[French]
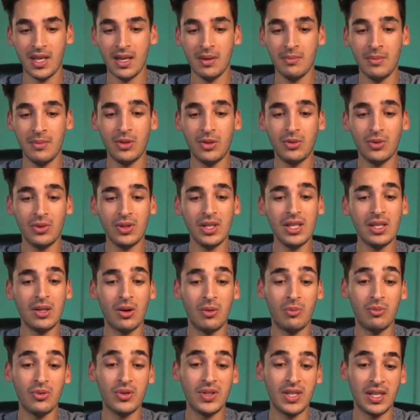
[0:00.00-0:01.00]
étant donné
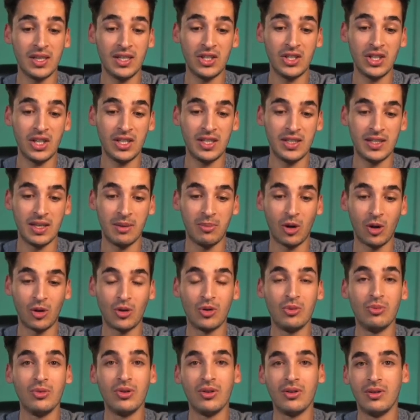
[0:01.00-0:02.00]
qu'en plus il y a déjà des
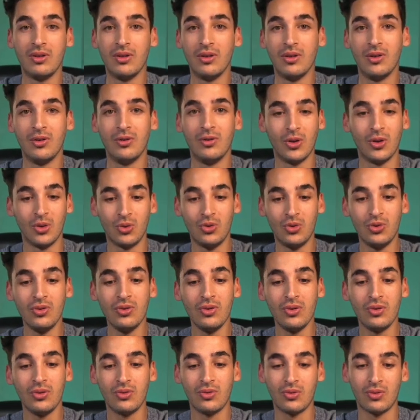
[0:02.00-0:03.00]
appartements vendus,
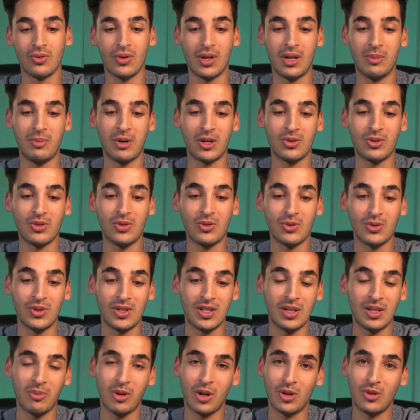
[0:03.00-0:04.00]
donc les personnes qui ont
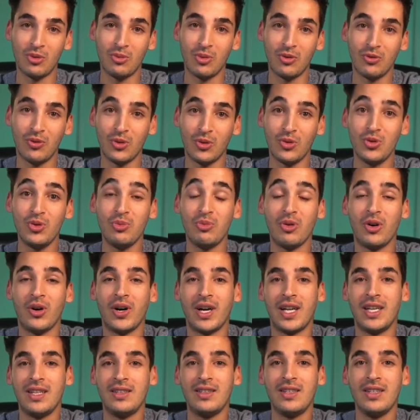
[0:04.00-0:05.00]
des appartements vendus, ben, en
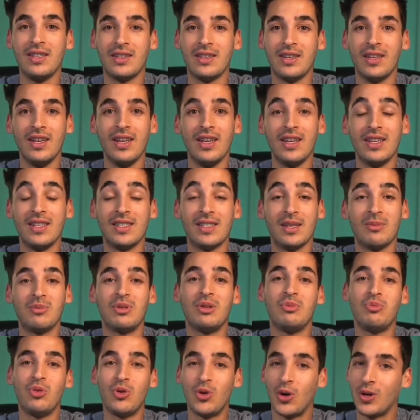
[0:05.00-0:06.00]
réalité c'est un
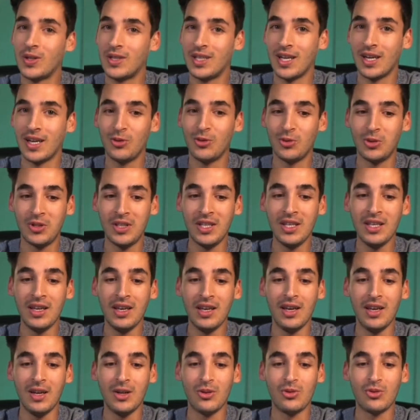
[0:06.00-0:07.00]
petit peu leur terrain aussi,
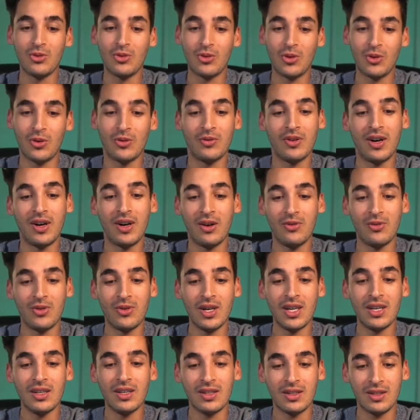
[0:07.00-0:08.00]
donc on va
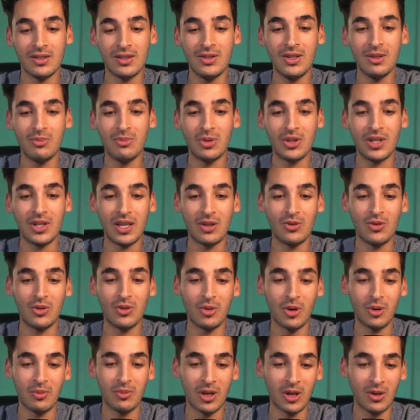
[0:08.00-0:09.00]
avoir une hypothèque de
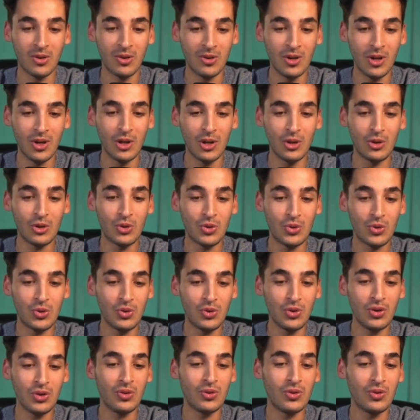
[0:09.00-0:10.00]
premier rang
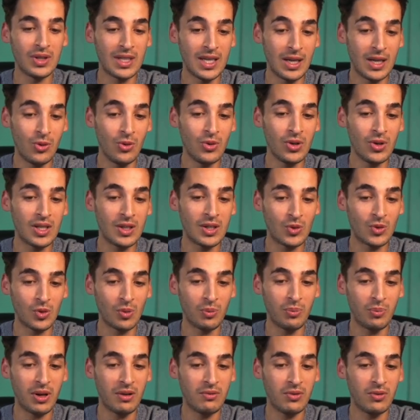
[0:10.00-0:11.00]
sur des lots qui sont
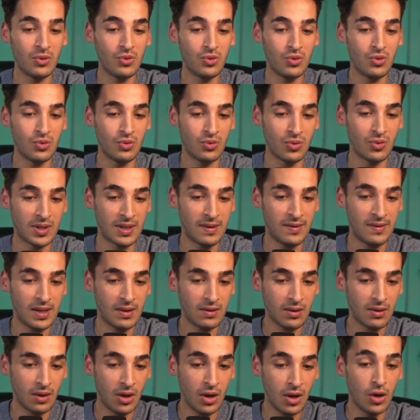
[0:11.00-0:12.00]
pas vendus. Donc ça va
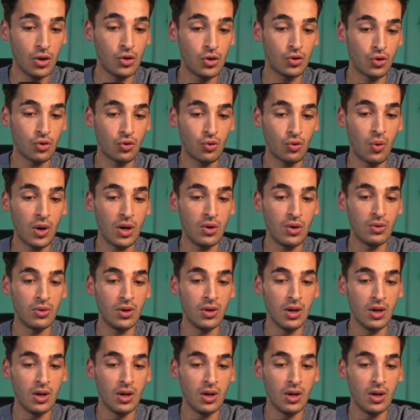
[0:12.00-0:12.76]
être sur trois lots.